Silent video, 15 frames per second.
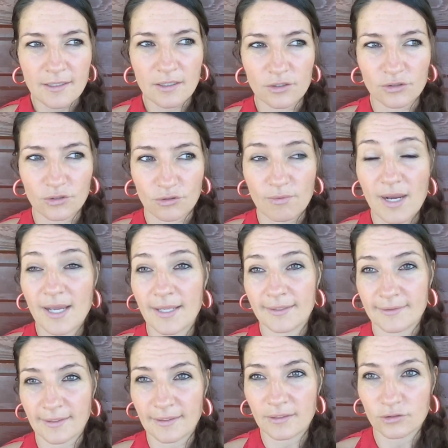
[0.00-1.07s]
Euh,
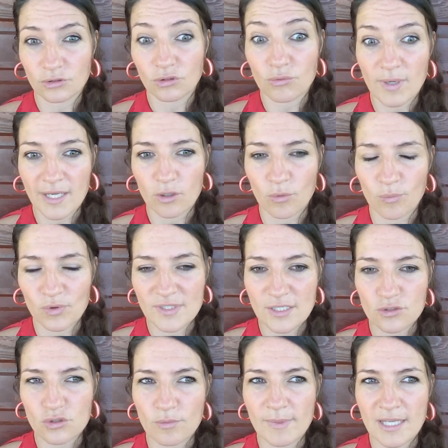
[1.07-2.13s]
euh, de quoi, est
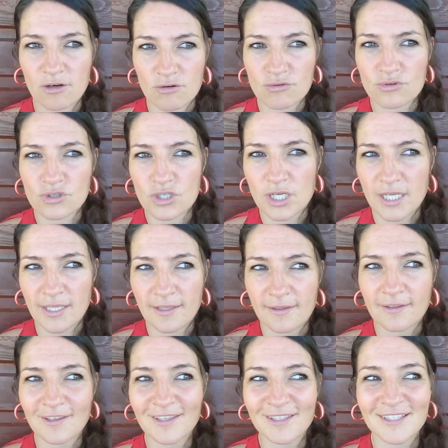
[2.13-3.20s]
composé ce mélange
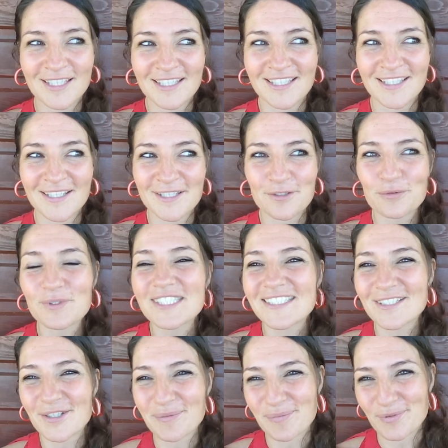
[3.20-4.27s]
et des
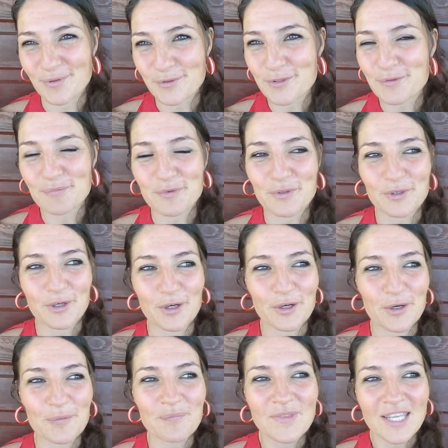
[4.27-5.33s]
outils en plus pour
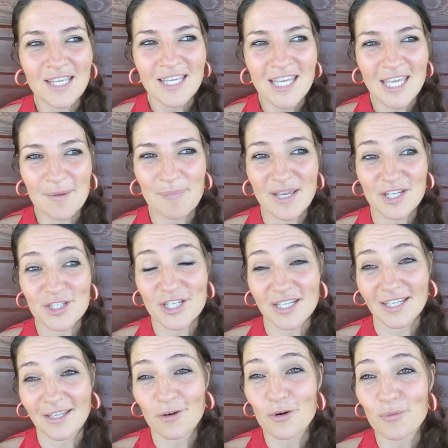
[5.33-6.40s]
euh, eh ben,
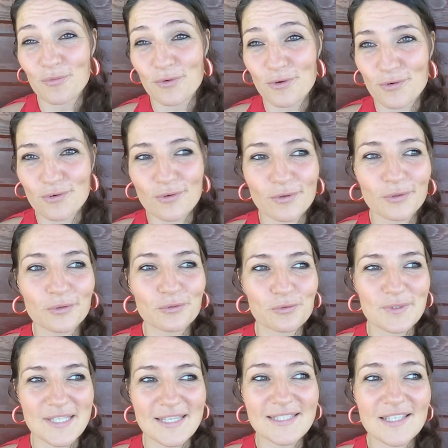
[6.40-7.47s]
gérer au mieux
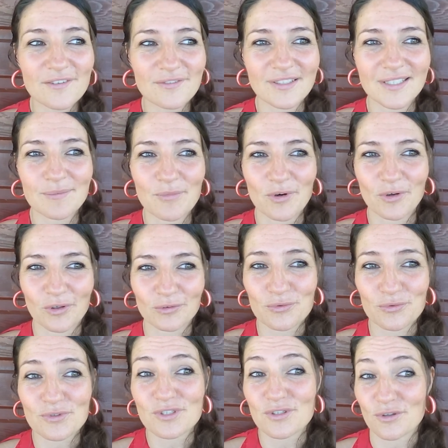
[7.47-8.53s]
tous ces événements
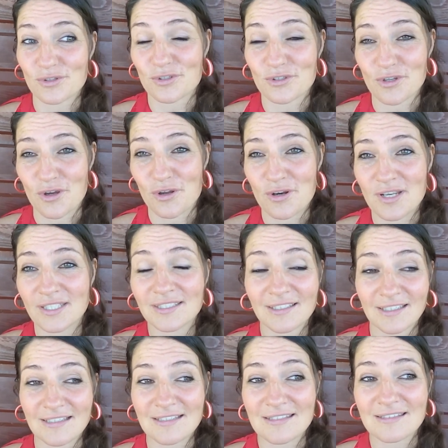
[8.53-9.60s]
on se sent seul,
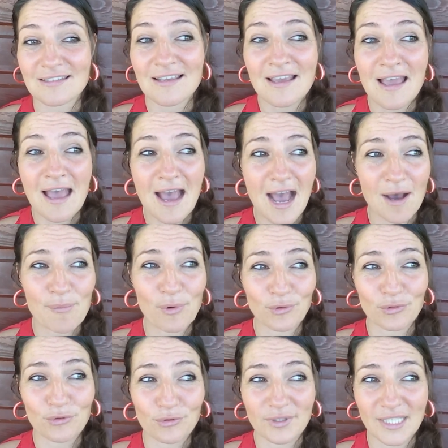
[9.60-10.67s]
triste,
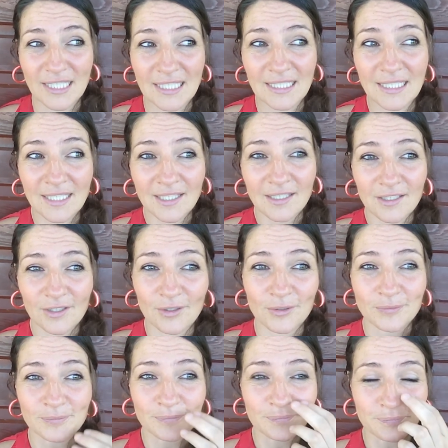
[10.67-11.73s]
abandonné
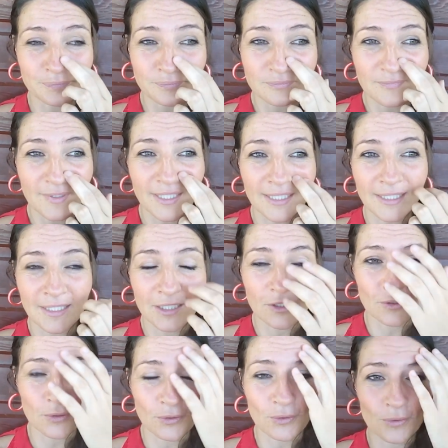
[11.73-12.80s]
et
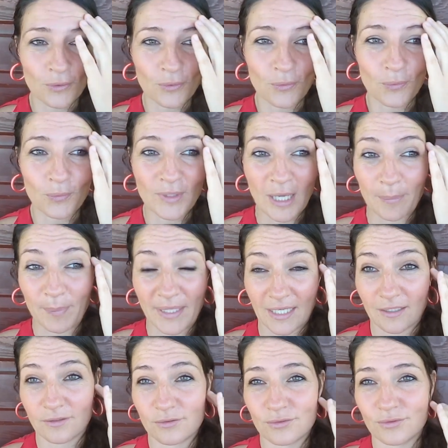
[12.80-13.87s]
qu'on a
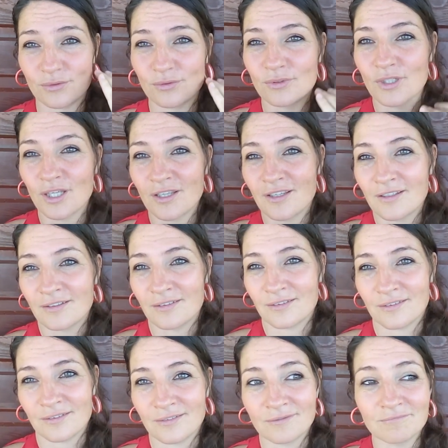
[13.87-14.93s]
perdu
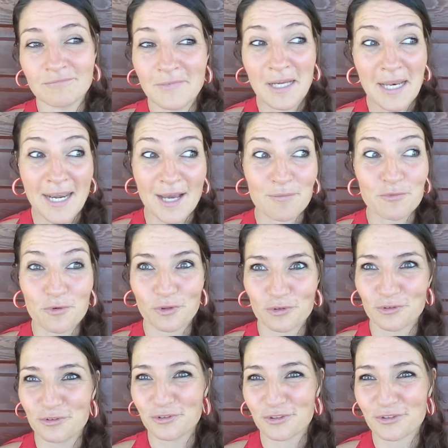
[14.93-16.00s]
l'amour
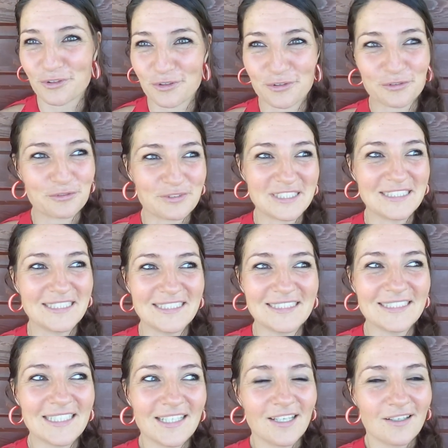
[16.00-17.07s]
de notre
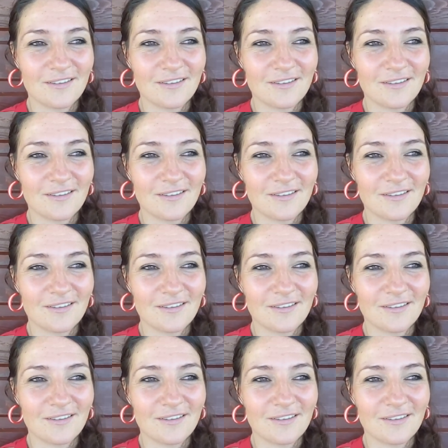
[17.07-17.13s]
vie,